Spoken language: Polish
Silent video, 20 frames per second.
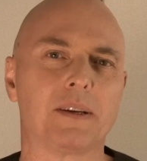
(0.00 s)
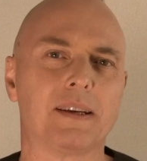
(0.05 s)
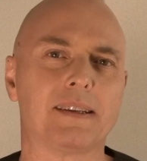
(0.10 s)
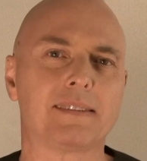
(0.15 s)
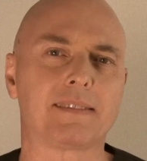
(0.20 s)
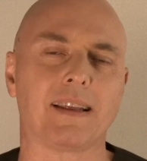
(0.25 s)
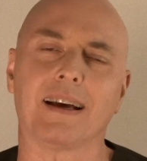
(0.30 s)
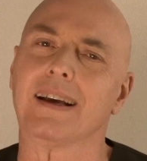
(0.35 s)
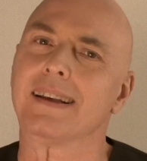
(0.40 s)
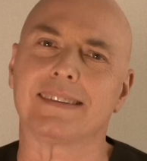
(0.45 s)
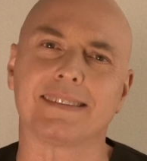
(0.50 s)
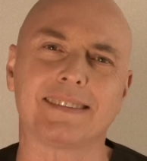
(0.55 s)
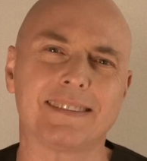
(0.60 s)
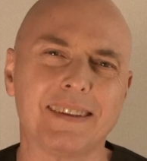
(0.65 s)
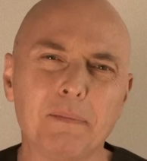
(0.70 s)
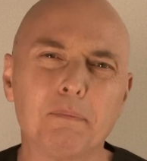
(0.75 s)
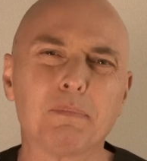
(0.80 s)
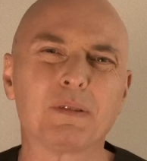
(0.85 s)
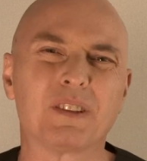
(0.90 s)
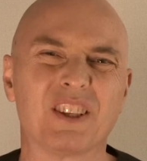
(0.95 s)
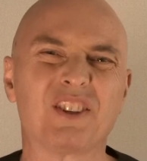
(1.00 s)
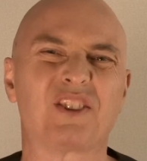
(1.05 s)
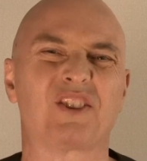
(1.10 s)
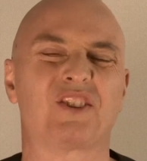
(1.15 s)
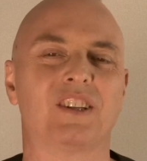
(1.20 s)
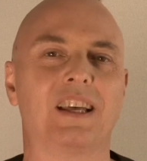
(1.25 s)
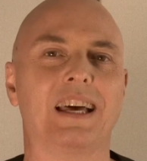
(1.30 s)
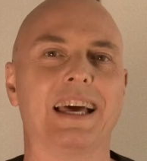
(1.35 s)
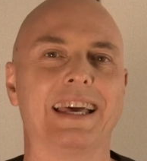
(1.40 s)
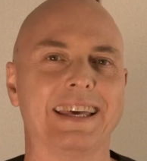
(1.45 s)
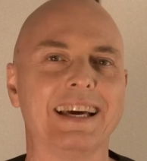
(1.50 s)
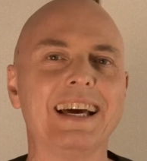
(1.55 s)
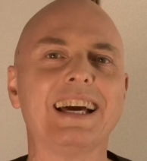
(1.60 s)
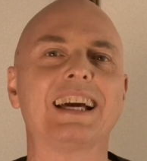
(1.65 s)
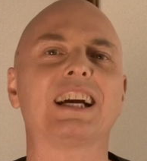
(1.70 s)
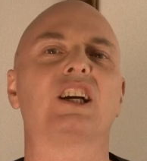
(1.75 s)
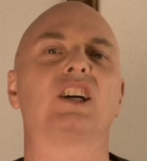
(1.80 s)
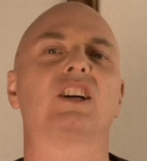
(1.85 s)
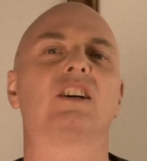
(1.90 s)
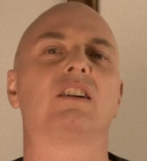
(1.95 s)
jest sceptyczna
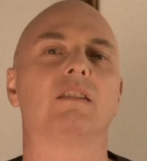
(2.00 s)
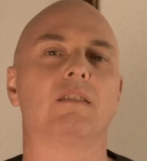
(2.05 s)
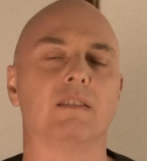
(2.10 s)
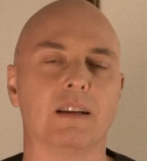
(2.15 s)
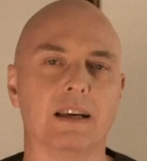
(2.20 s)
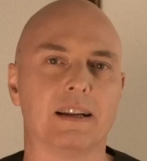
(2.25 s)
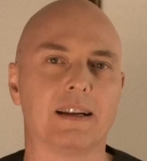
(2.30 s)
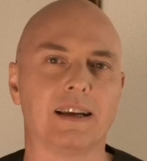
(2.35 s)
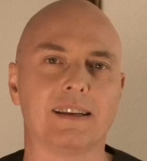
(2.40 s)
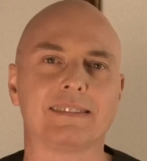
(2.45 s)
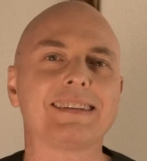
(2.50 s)
jak cholera.